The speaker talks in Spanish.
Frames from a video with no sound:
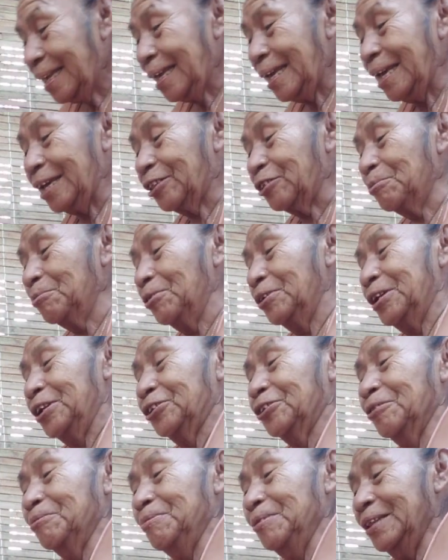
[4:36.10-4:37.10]
estos
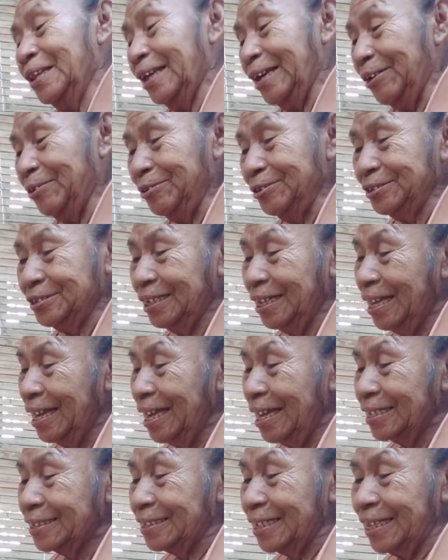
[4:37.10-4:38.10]
bonitos videos,
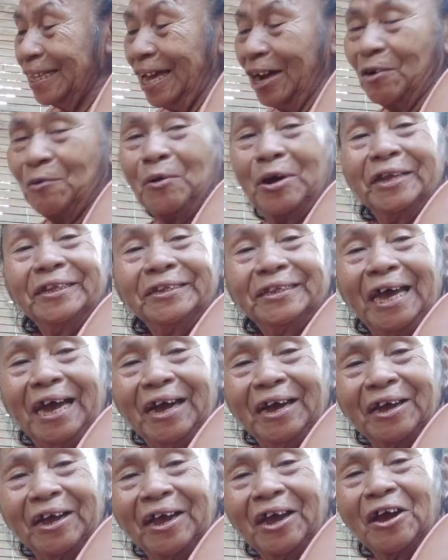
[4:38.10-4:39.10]
se da cuenta
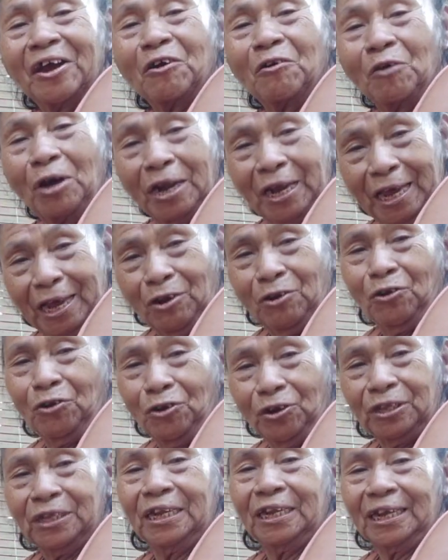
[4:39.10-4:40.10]
cuál es el
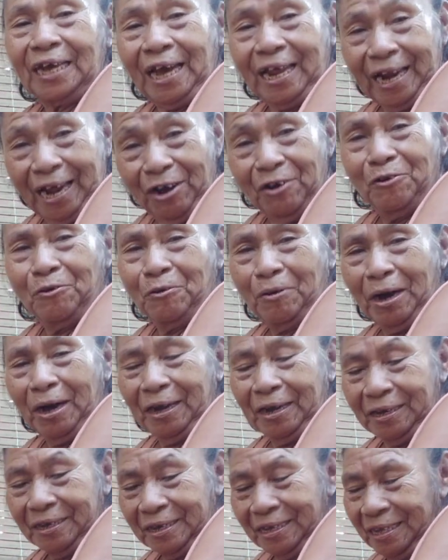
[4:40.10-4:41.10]
olor del carajo.
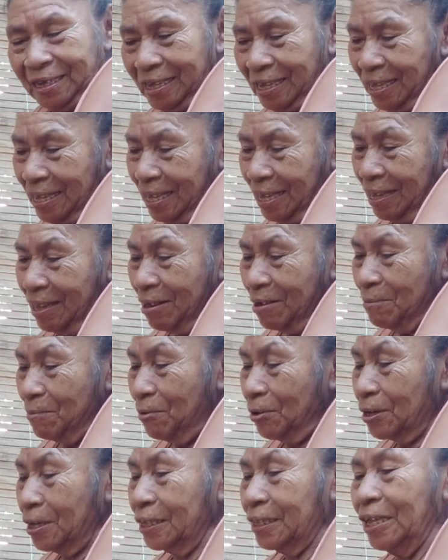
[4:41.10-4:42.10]

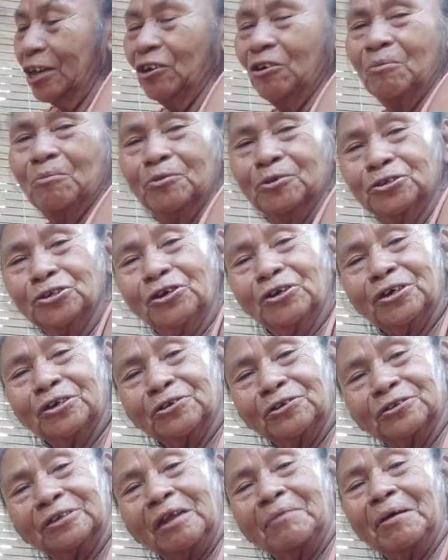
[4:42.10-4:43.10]
Porque tengo muchos que
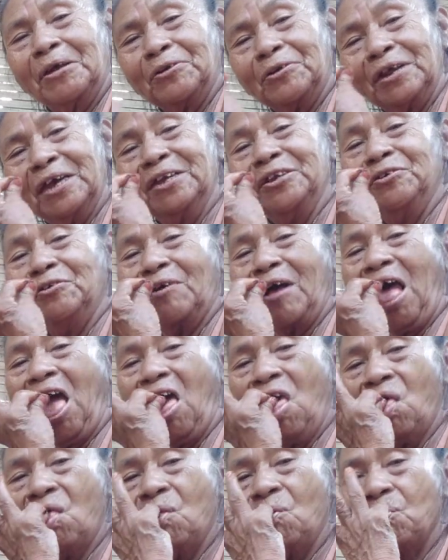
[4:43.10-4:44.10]
son salvadoreños
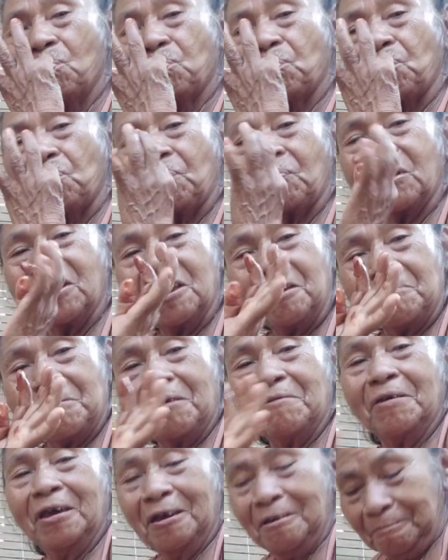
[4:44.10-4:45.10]
y
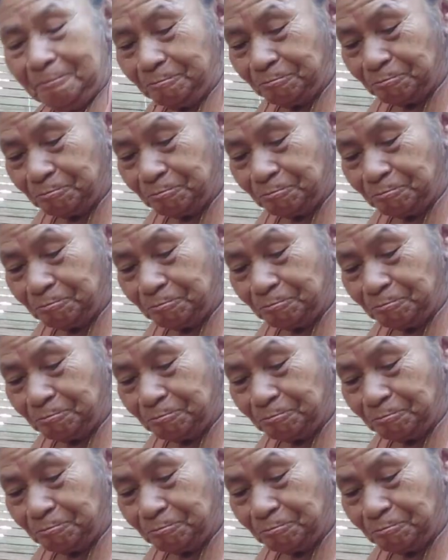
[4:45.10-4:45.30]
me ven.